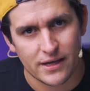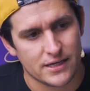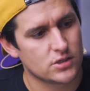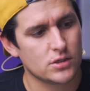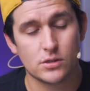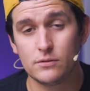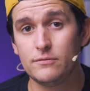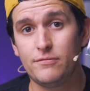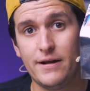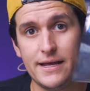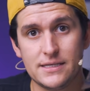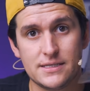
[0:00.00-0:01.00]
Estos son
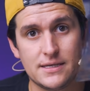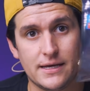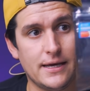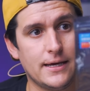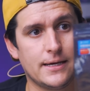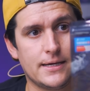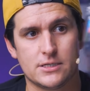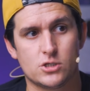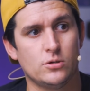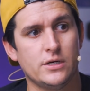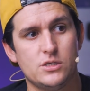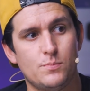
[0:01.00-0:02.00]
flex eh, que
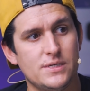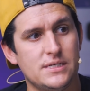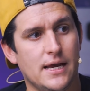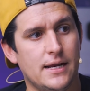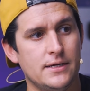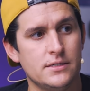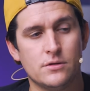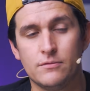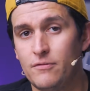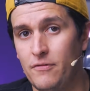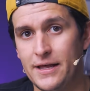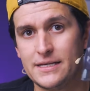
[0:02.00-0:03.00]
son especiales,
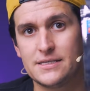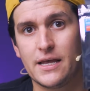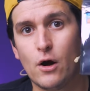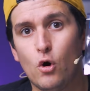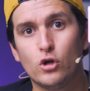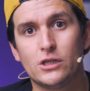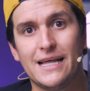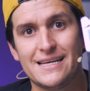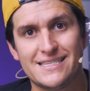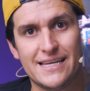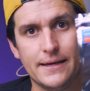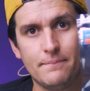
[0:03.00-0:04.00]
son flex
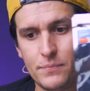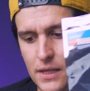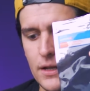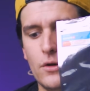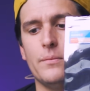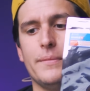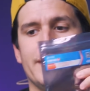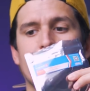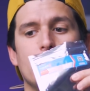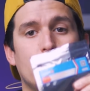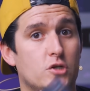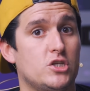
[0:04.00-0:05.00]
JC que los
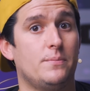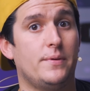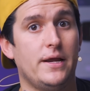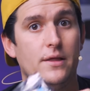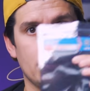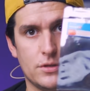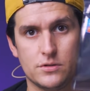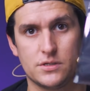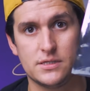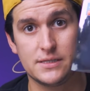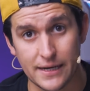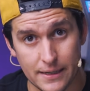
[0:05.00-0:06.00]
venden por separado,
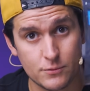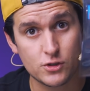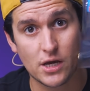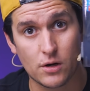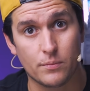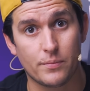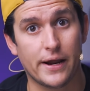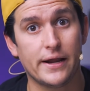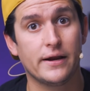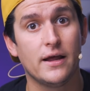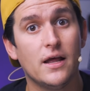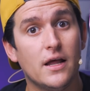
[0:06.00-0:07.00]
entonces tenemos que
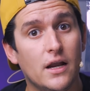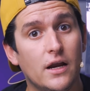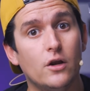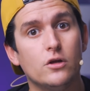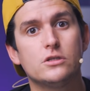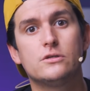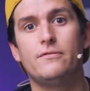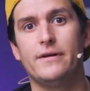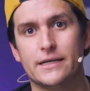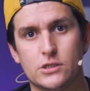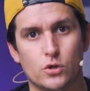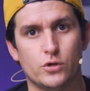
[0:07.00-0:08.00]
comprar los
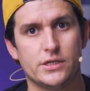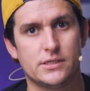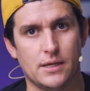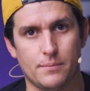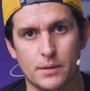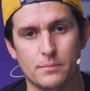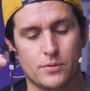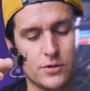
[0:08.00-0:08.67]
flexores también